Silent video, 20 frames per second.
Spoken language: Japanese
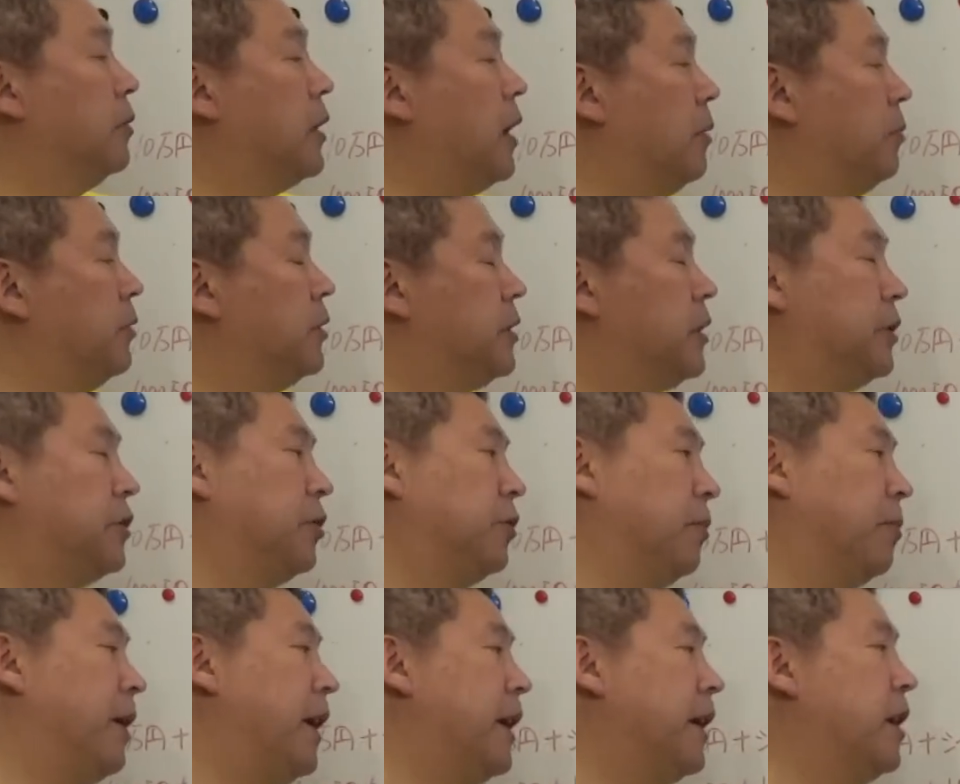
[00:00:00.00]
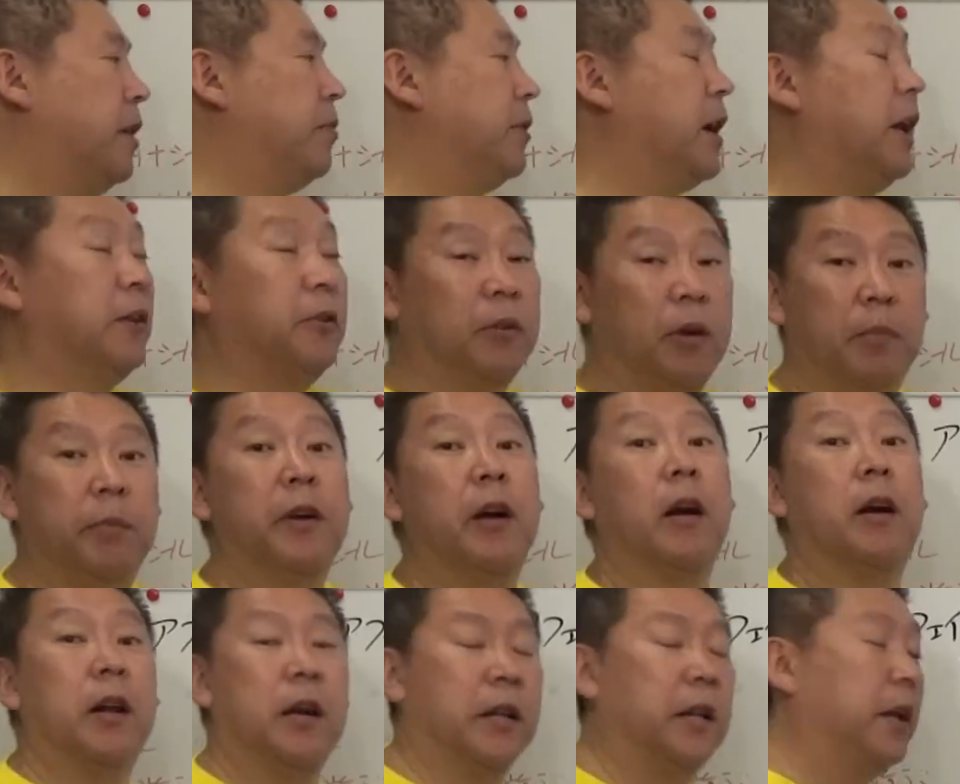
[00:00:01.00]
株式、ちょっと前株か後株か
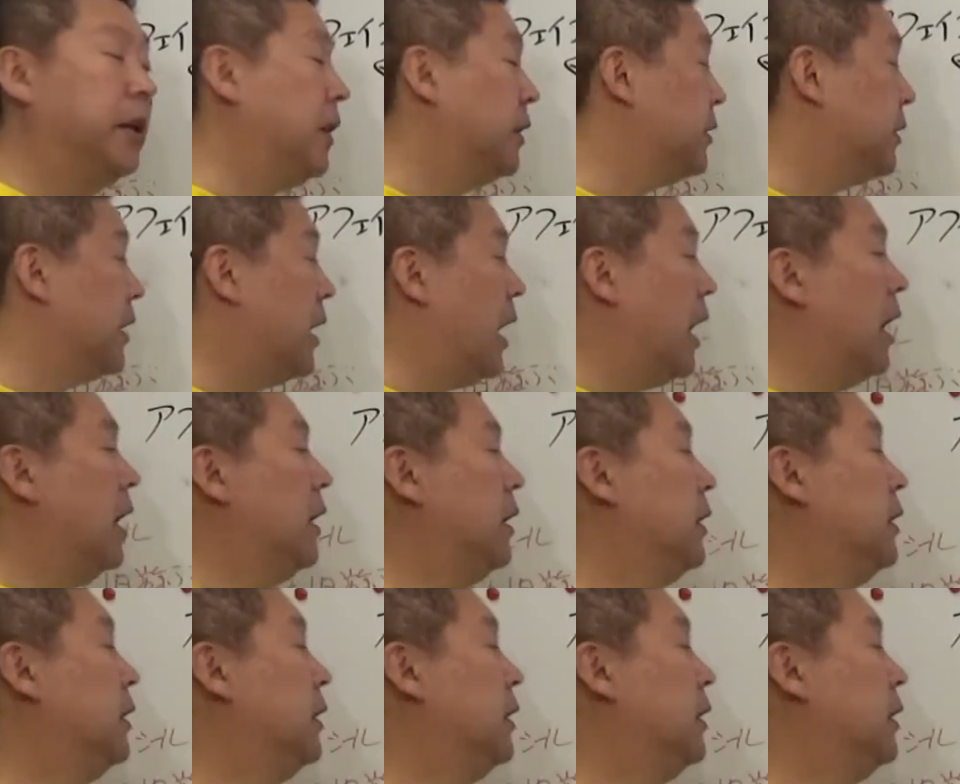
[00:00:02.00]
わからないんですが、